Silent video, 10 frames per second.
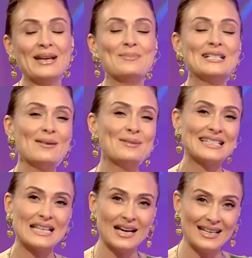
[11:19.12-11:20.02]
bize bir
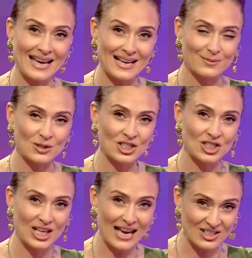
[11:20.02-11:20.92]
sahne yazmış
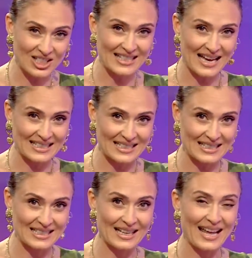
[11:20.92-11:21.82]
işkence
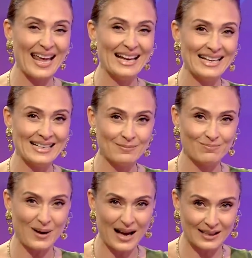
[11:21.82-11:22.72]
sahnesi.
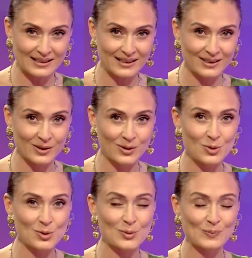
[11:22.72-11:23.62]
Ellerim bağlı,
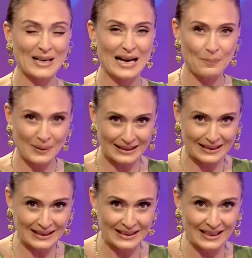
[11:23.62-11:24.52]
gözüm kapalı
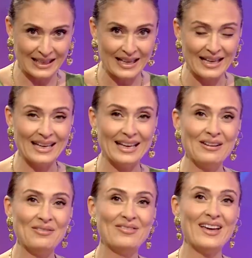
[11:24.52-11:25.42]

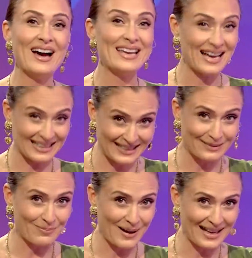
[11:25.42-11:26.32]
e, ve
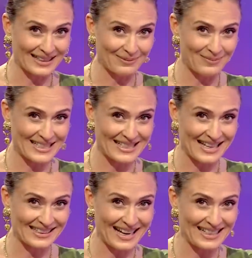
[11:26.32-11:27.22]
ayaklarım bağlı. Bir
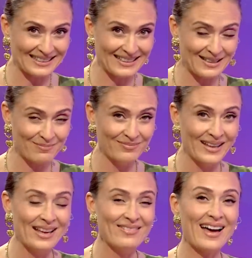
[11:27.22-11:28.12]
sandalyedeyim
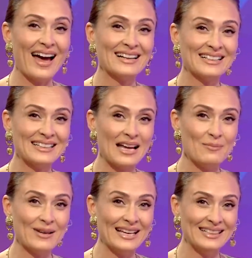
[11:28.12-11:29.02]
ve Erkan
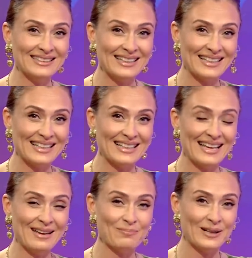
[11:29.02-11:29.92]
abi
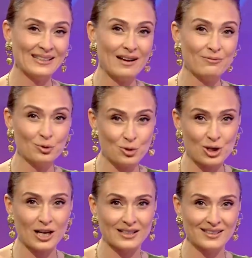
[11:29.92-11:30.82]
elindekiyle bana
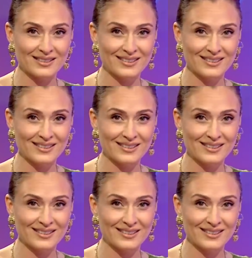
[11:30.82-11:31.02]
vuracak.